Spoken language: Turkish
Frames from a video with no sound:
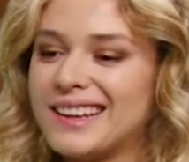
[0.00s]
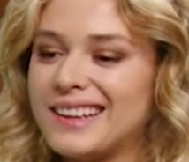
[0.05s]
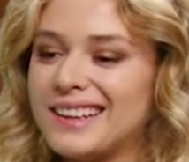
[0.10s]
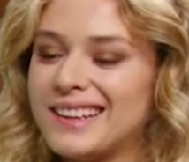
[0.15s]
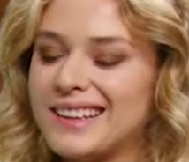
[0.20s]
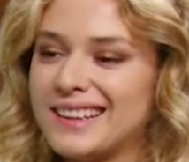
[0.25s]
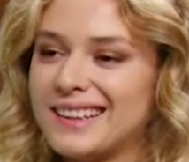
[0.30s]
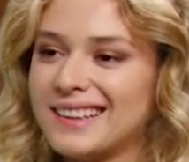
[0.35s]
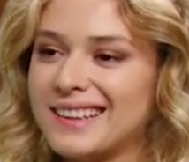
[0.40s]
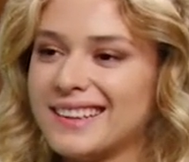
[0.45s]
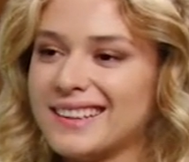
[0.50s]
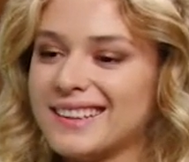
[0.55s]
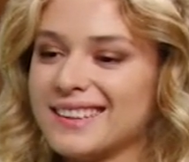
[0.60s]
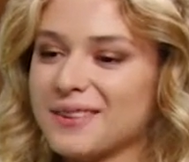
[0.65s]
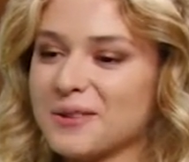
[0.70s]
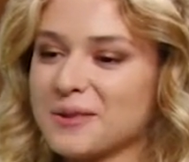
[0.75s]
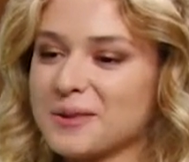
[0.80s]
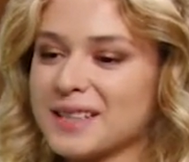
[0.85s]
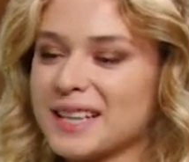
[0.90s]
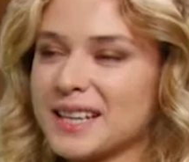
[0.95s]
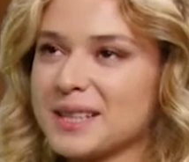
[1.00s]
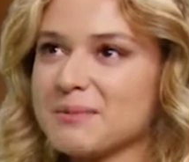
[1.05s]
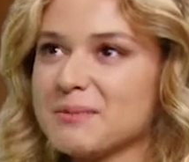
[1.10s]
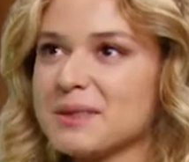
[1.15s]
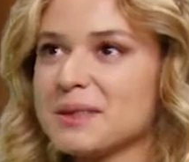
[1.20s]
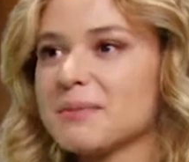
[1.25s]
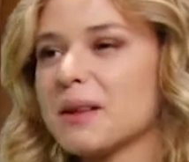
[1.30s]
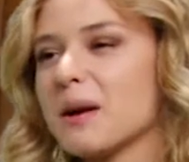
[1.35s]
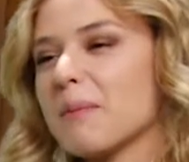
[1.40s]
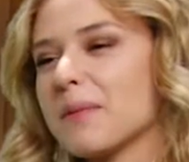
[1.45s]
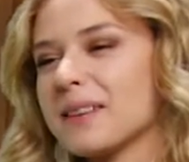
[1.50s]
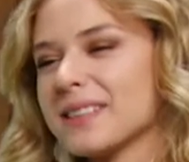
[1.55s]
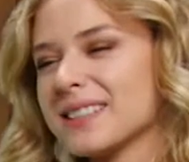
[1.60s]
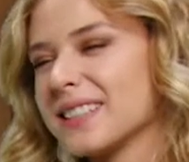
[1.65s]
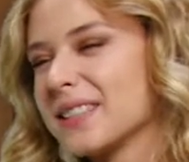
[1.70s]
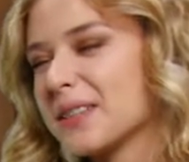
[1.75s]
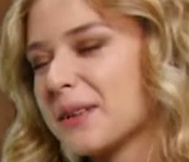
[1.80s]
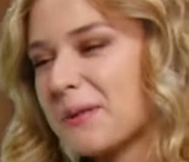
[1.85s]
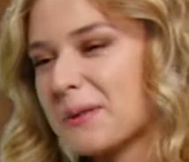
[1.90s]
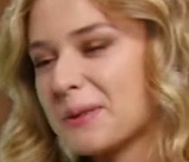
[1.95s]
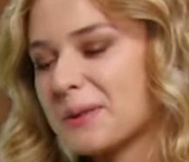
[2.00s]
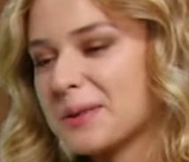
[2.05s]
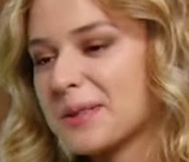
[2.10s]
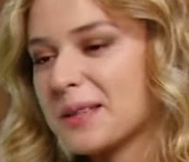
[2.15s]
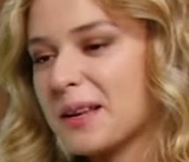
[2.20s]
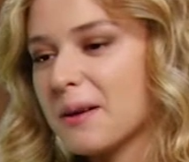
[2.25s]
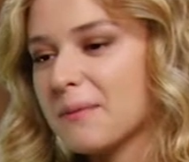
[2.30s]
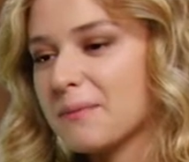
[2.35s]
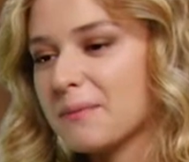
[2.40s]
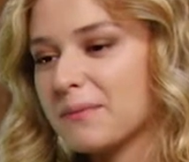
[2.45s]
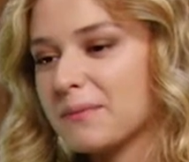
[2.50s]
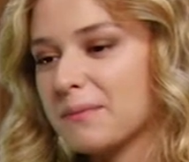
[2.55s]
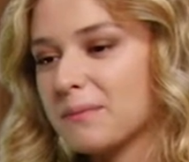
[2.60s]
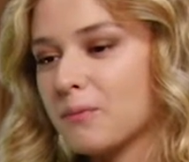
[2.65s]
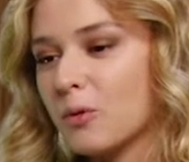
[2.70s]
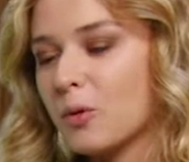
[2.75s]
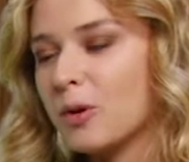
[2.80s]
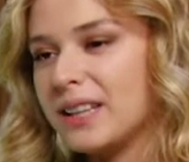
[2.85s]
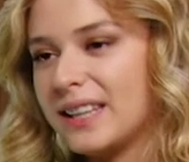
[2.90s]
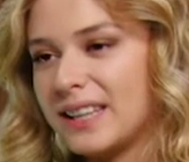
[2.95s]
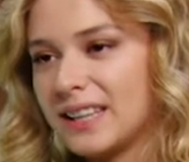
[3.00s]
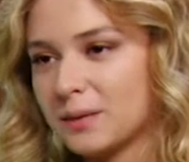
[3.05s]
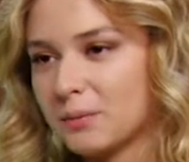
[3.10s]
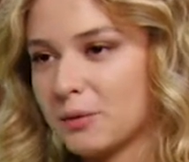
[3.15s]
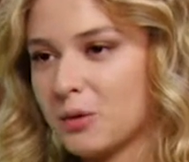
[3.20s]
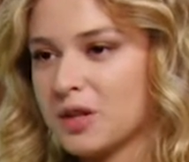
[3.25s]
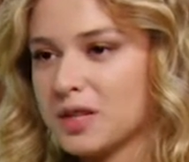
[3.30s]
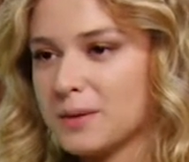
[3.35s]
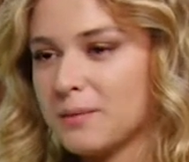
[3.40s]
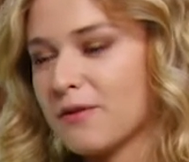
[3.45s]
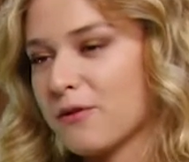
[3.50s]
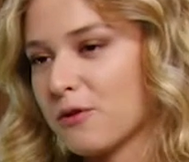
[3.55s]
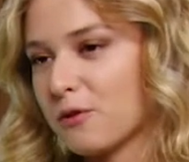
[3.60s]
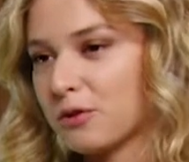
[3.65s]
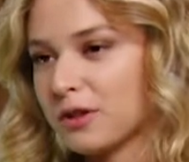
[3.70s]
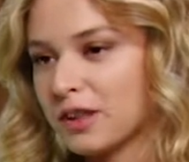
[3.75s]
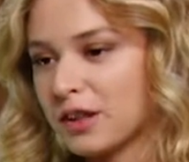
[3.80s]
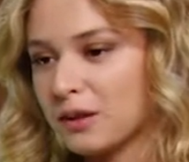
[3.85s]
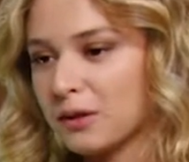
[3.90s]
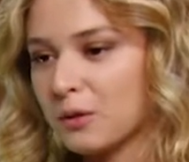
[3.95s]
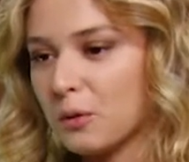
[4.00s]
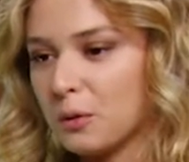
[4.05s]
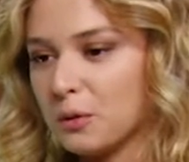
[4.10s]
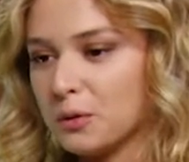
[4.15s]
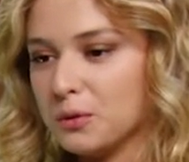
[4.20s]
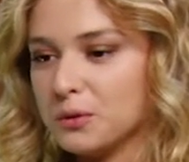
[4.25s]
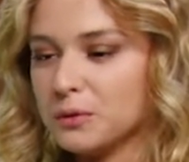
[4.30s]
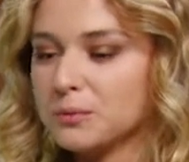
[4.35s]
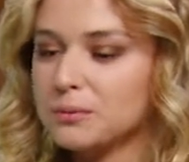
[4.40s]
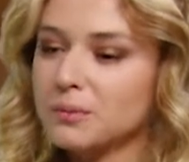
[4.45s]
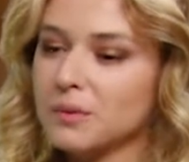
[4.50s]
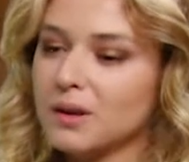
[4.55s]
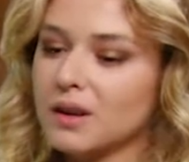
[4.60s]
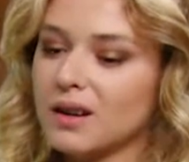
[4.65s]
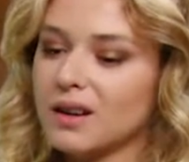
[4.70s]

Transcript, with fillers: Ee, özgeçmişimden bahsedecek olursam 12 yıl boyunca MEF okullarında okudum.